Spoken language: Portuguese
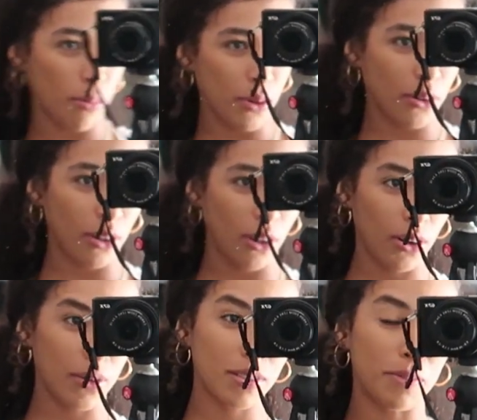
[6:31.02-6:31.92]
como que eu
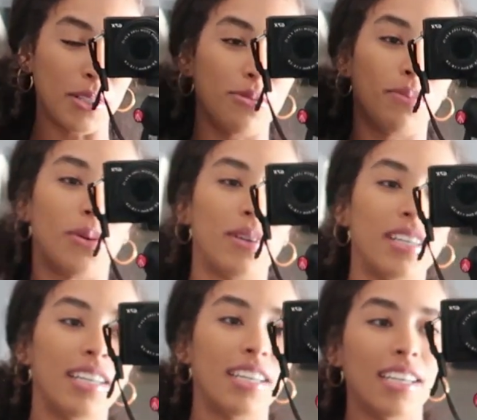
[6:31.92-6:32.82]
coloco, super de boa,
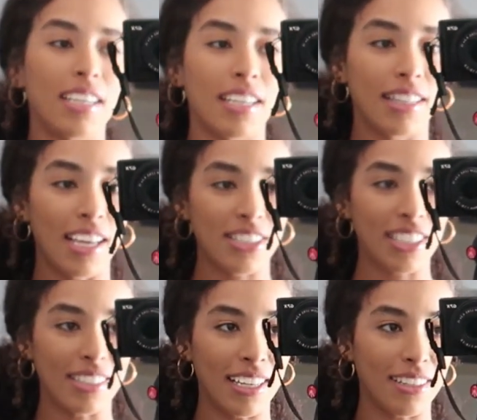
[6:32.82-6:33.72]
e
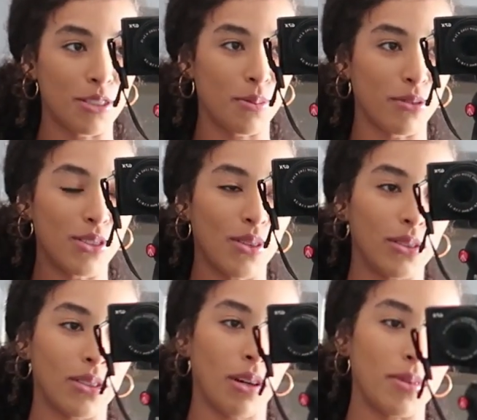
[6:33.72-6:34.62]
deixa, né, tipo, o visual
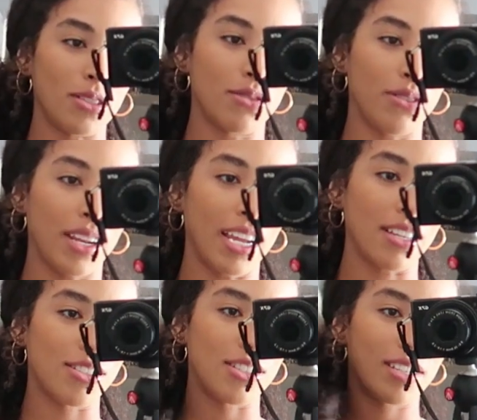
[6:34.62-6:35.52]
totalmente
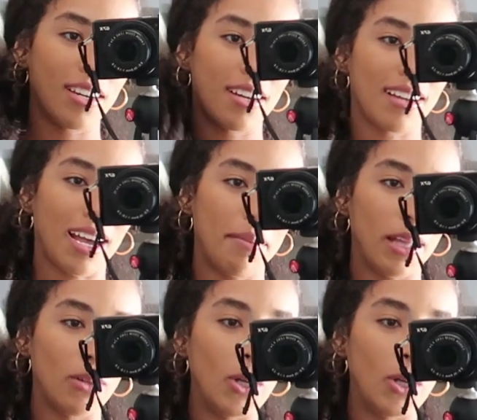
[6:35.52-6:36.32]
diferente. Cabelo